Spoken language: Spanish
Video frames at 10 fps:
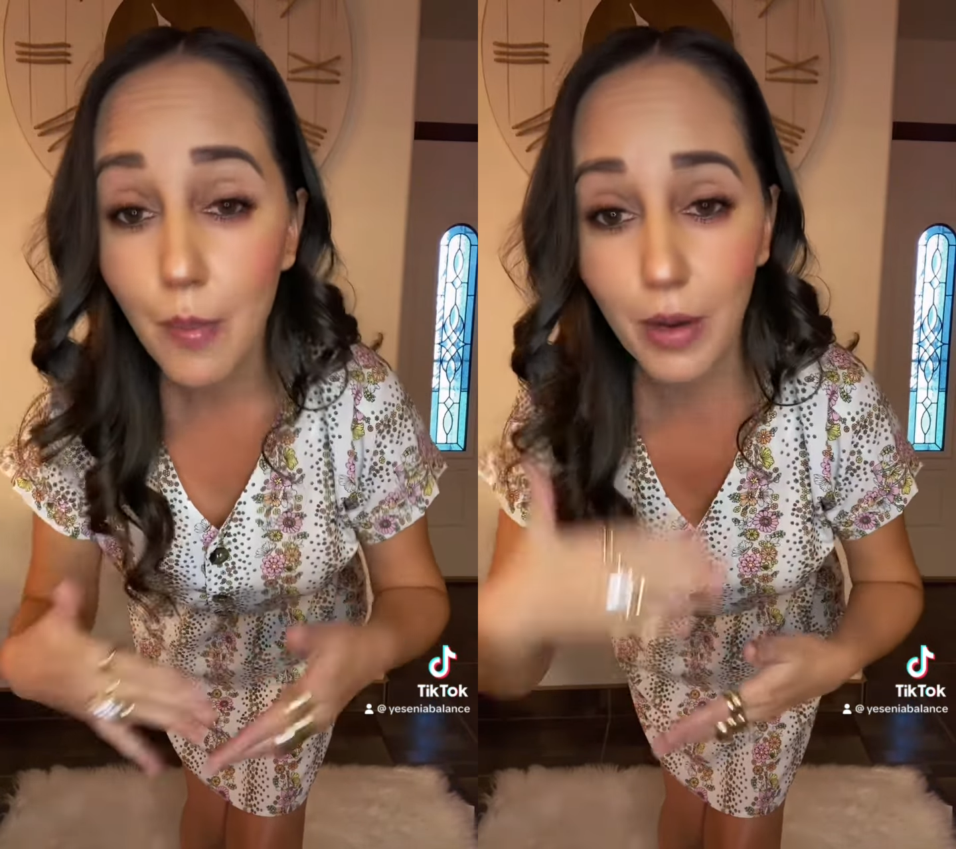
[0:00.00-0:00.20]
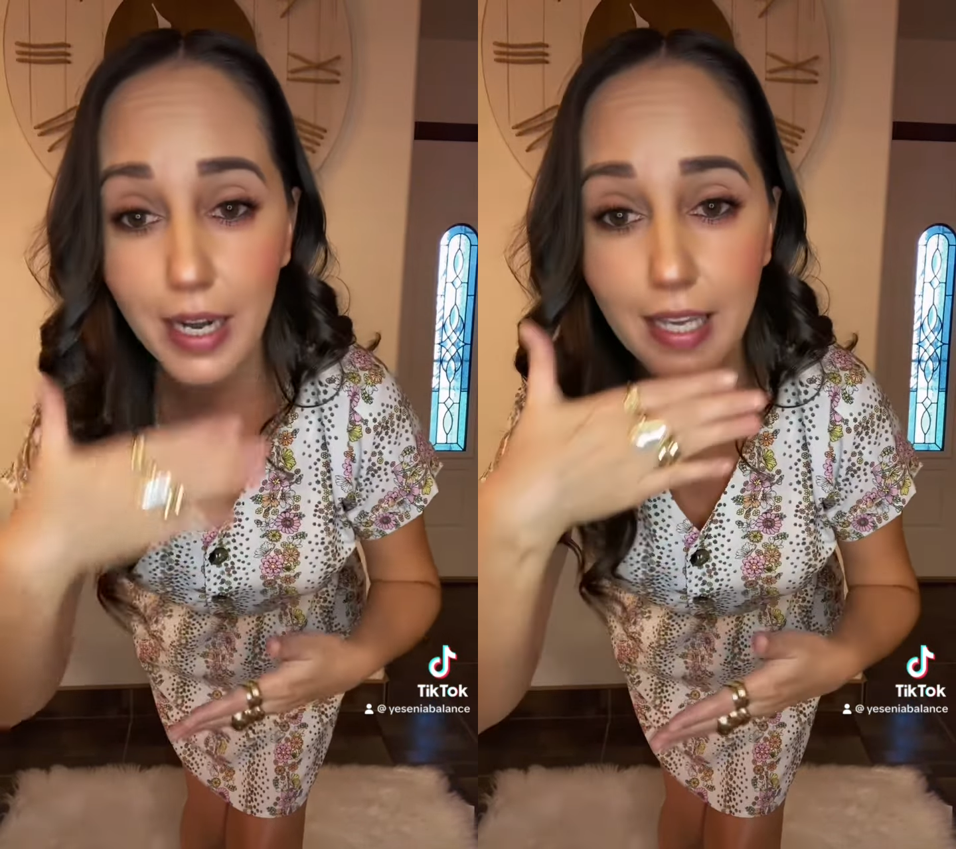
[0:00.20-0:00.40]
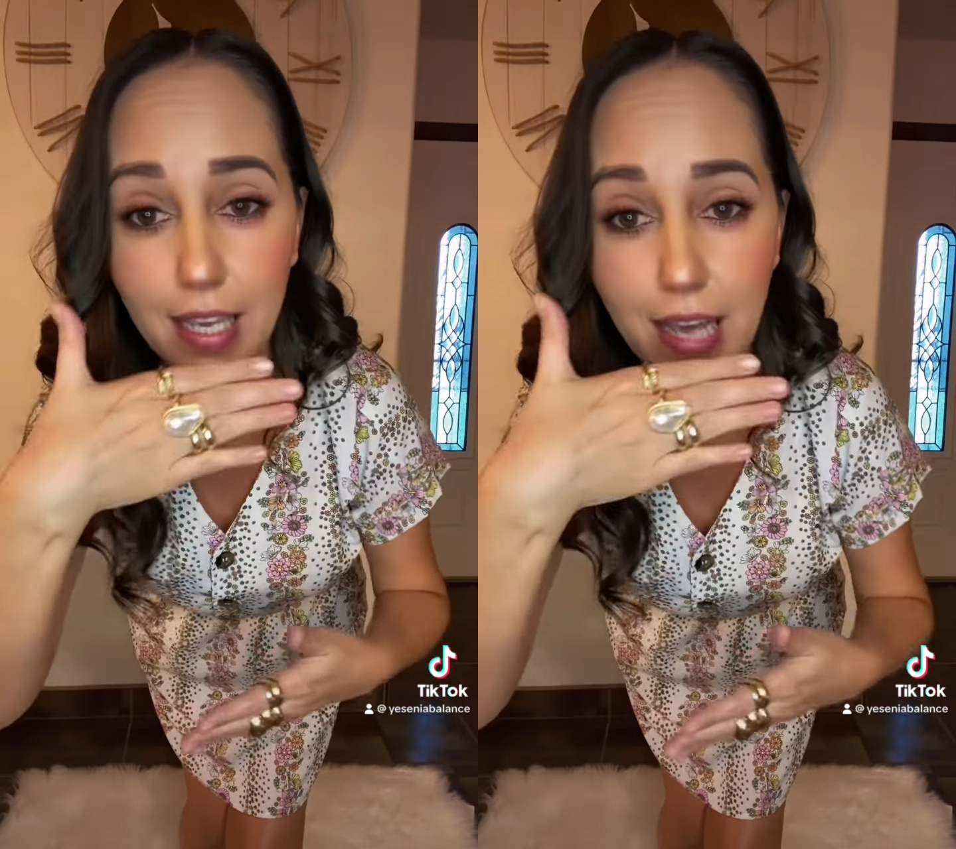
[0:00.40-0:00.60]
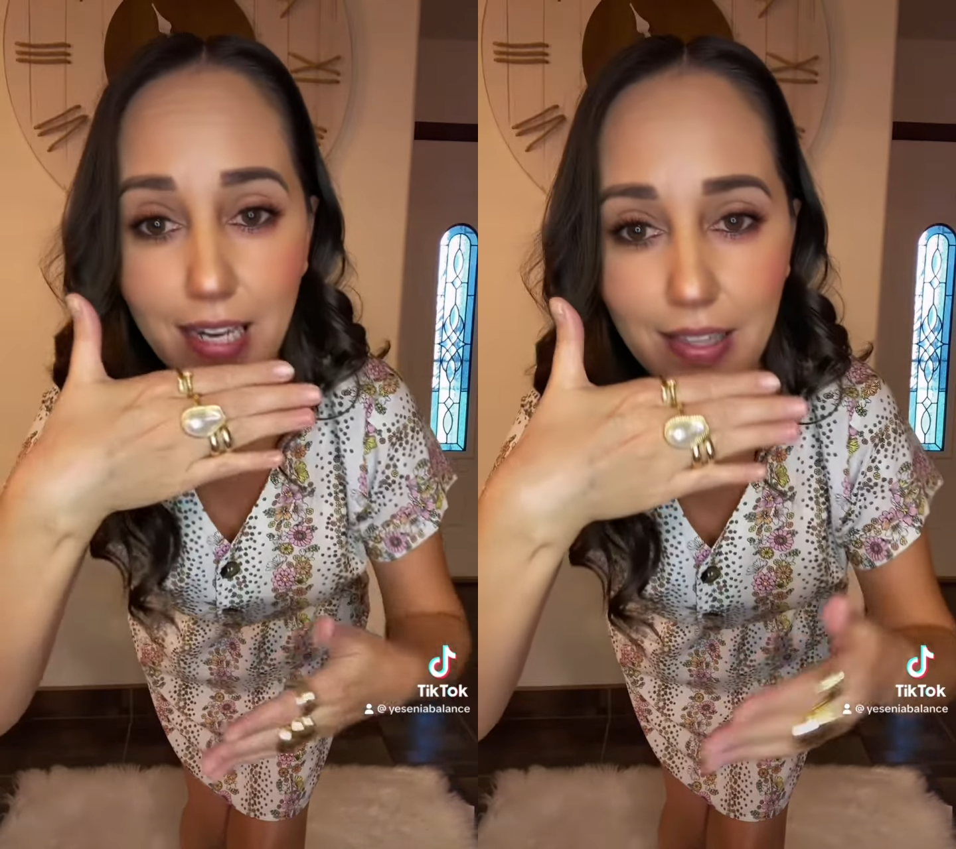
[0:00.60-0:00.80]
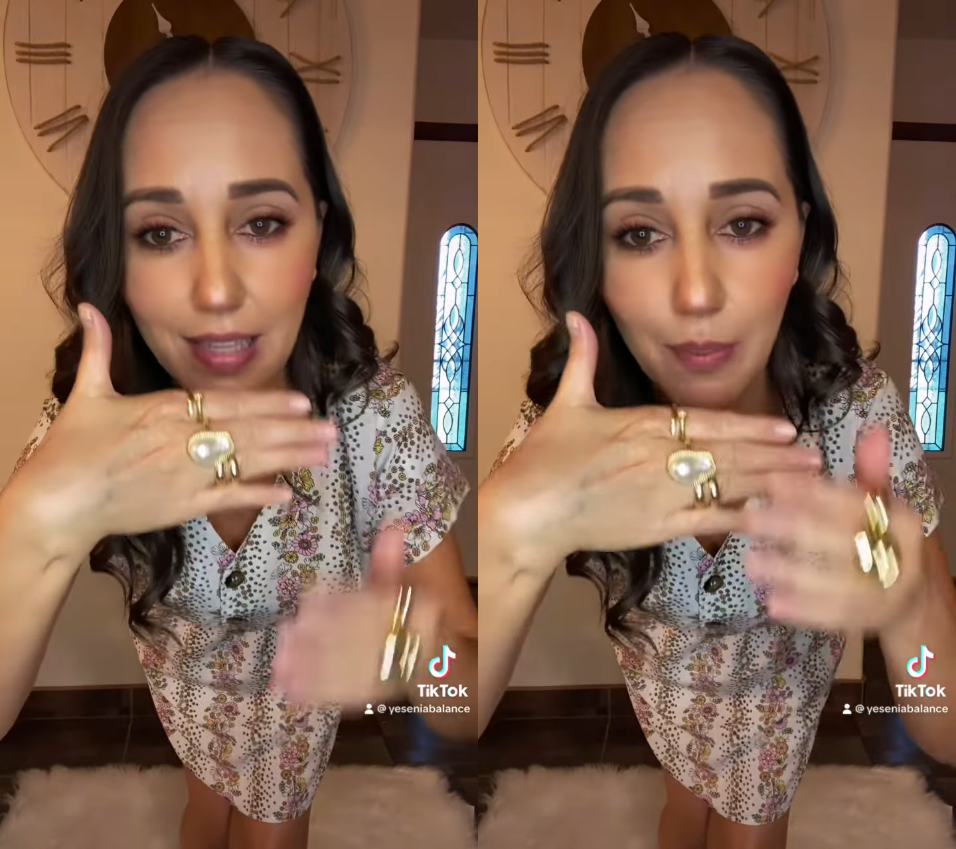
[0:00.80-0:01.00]
Por aquí ya
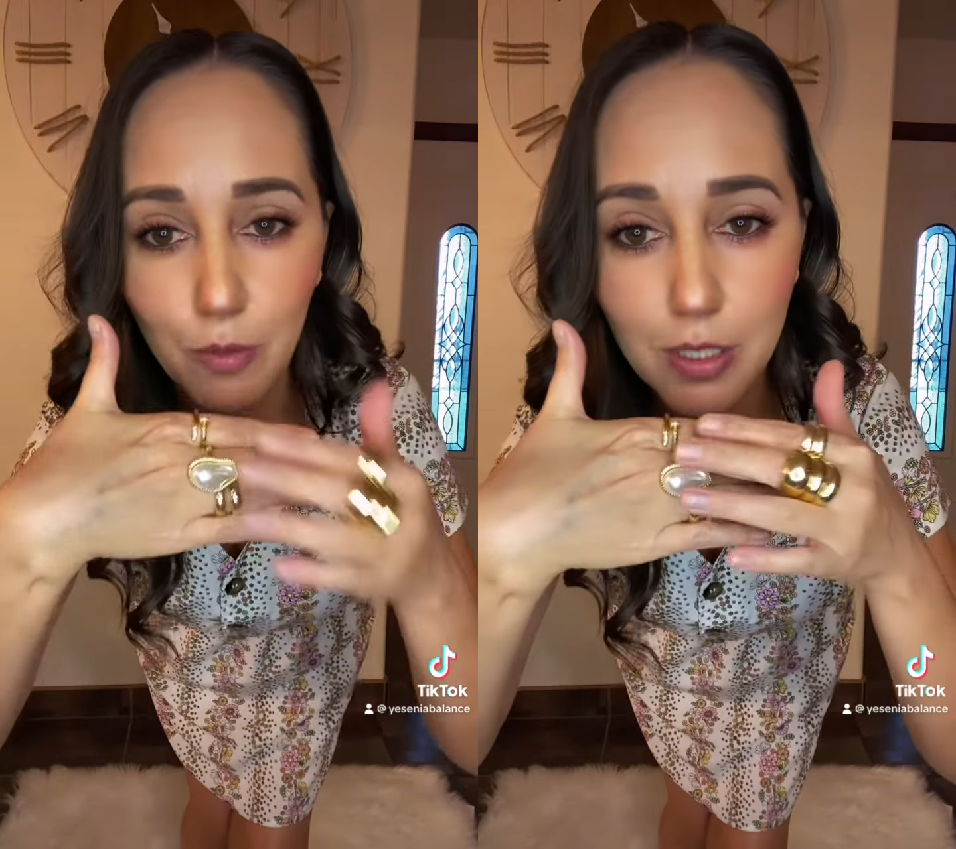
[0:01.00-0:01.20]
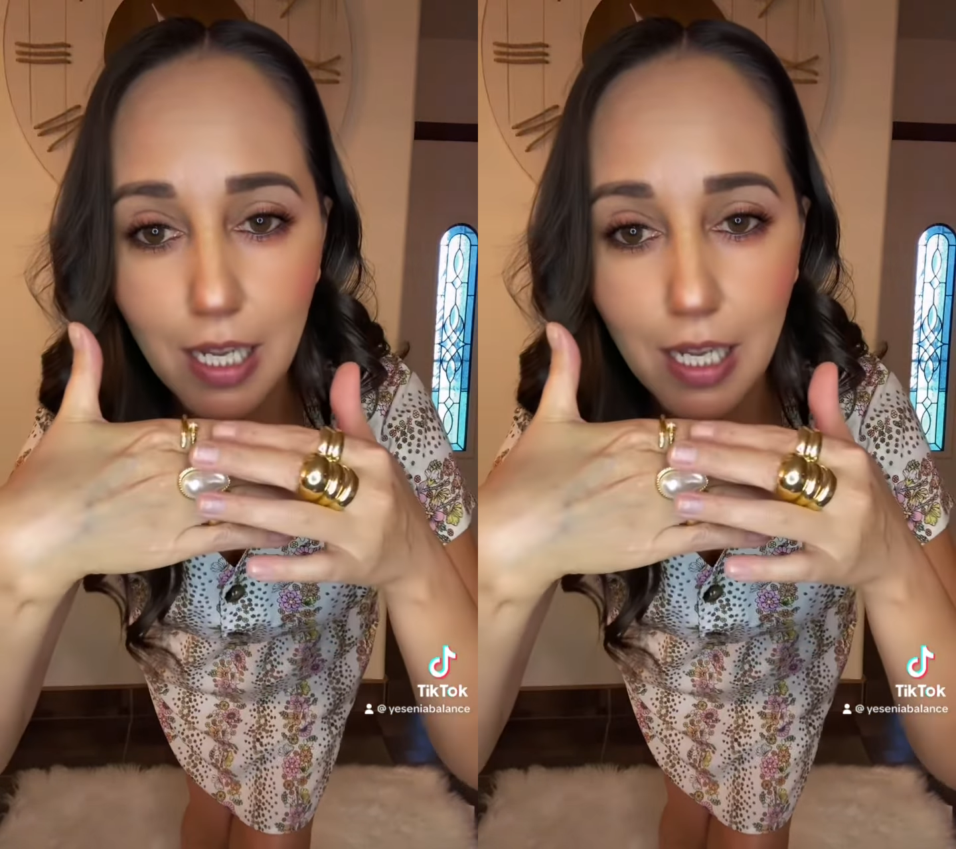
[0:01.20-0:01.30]
adelantamos